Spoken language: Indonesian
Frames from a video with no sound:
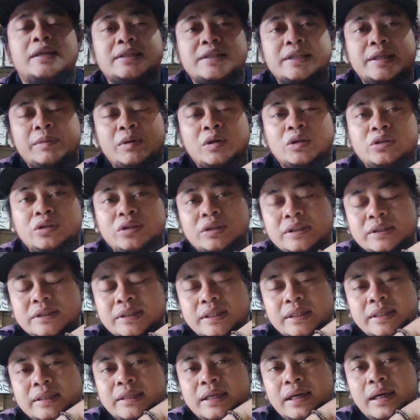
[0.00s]
Rizky Motor
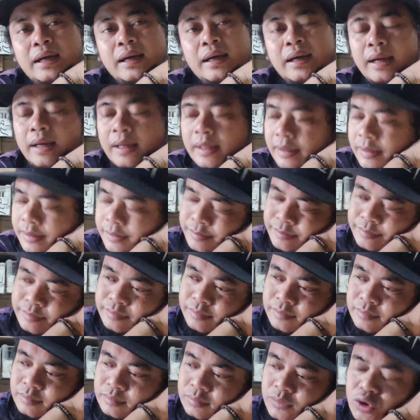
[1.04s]
tidak
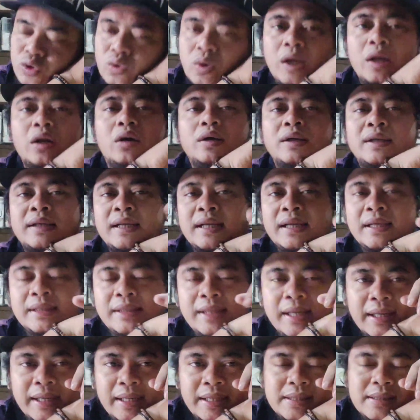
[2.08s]
jual online
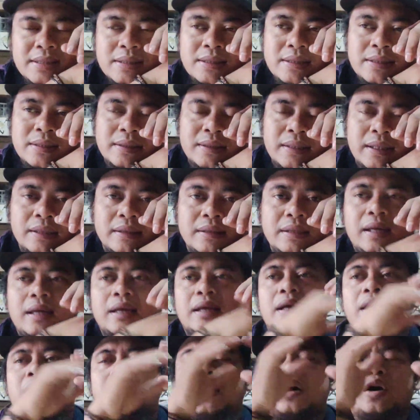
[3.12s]
ya guys
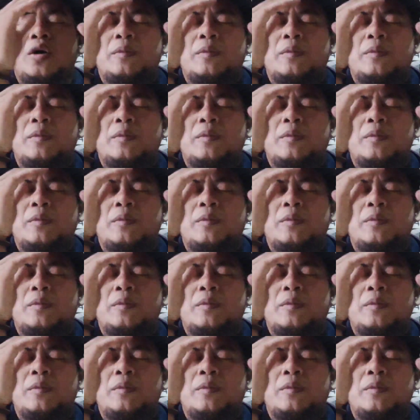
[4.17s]
kita